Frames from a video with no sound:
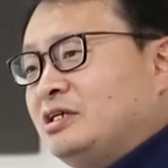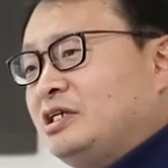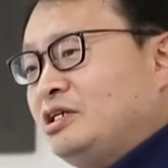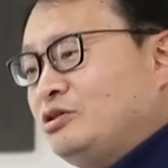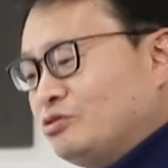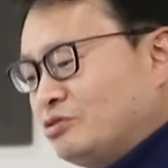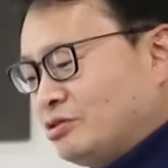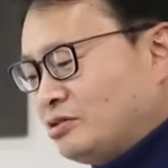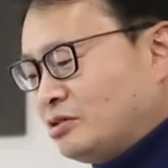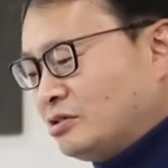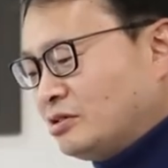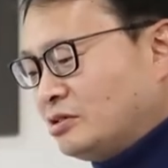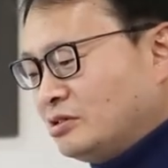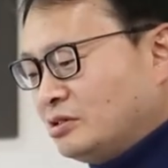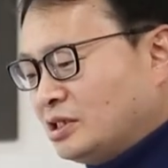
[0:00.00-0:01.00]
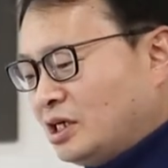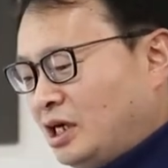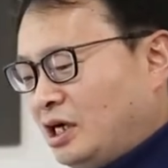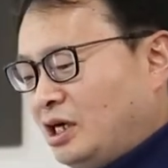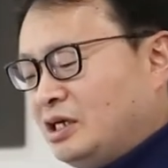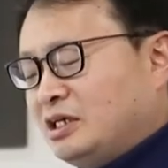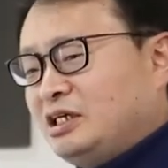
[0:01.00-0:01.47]

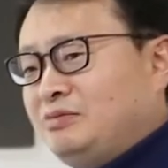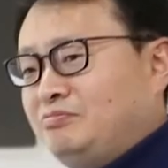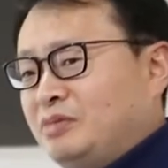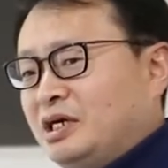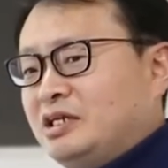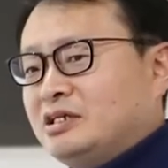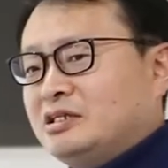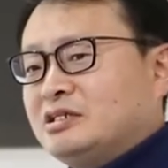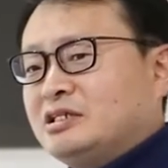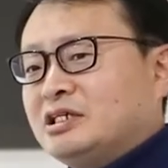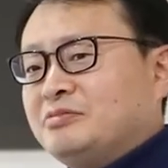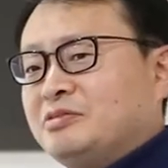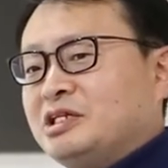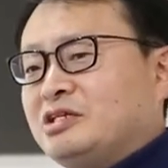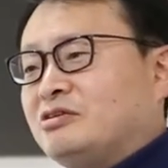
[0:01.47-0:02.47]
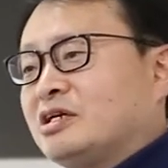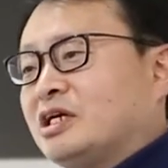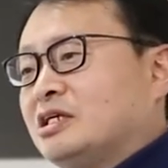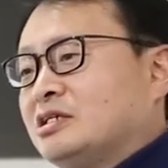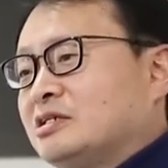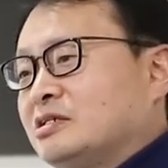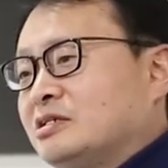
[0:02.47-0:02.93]
리눅스가 인베디드 시스템에
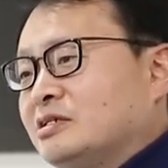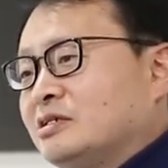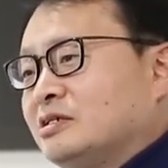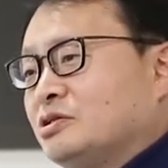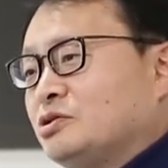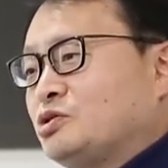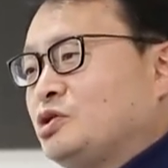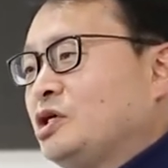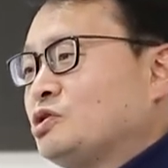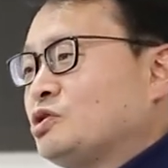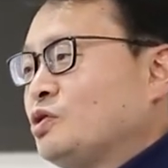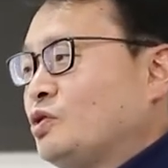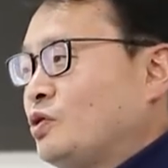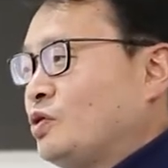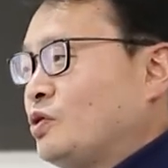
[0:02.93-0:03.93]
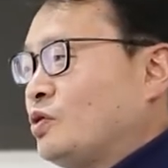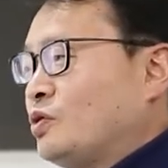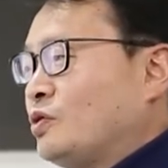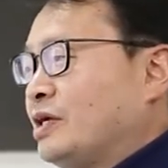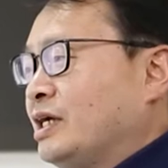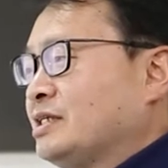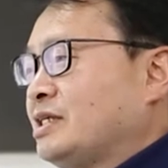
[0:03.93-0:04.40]
들어가는
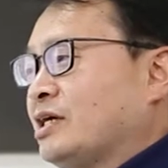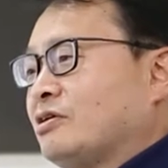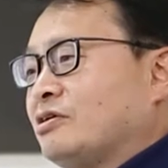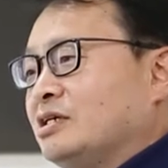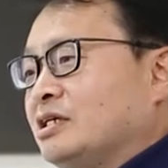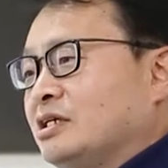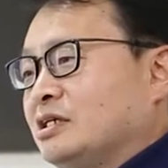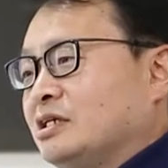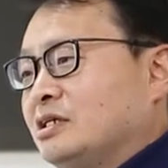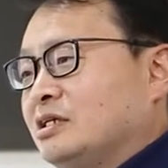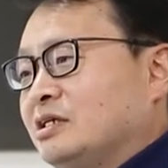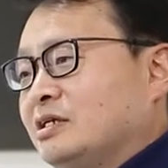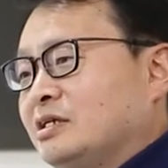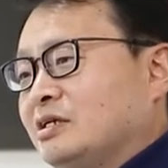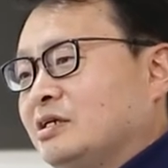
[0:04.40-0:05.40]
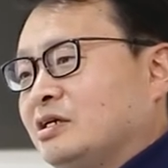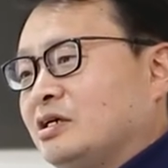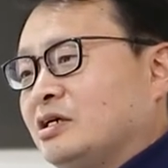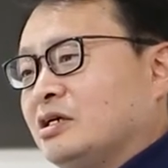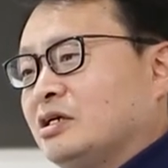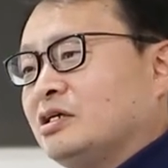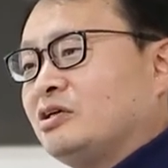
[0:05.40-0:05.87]
최초의 사건이
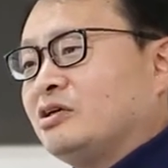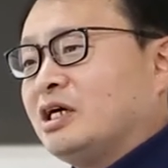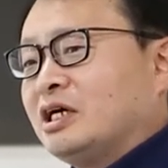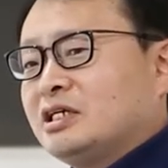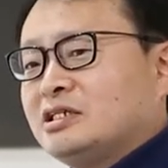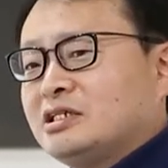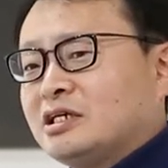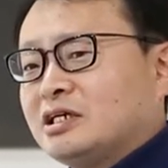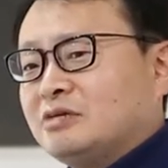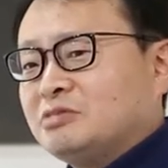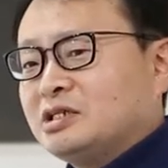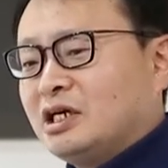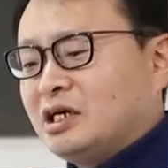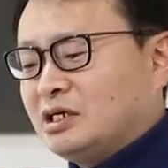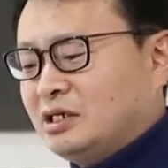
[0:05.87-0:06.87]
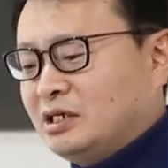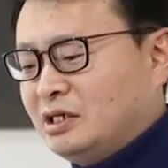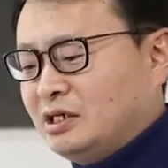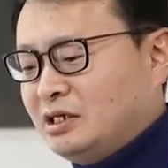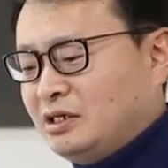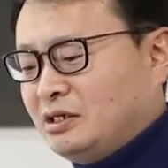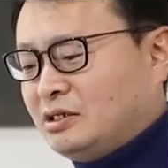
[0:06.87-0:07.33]
어, 일어나기 시작을 합니다.
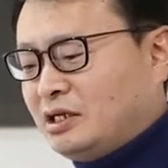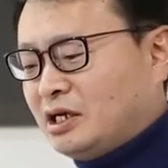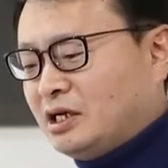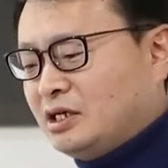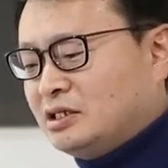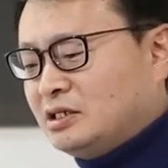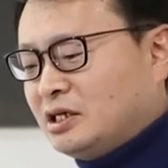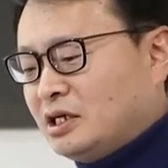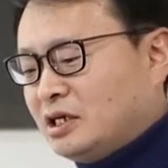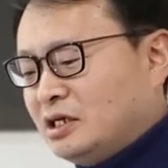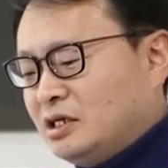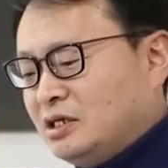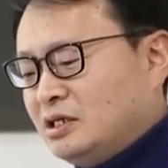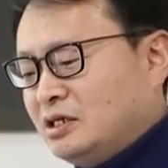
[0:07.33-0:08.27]
이때가 이제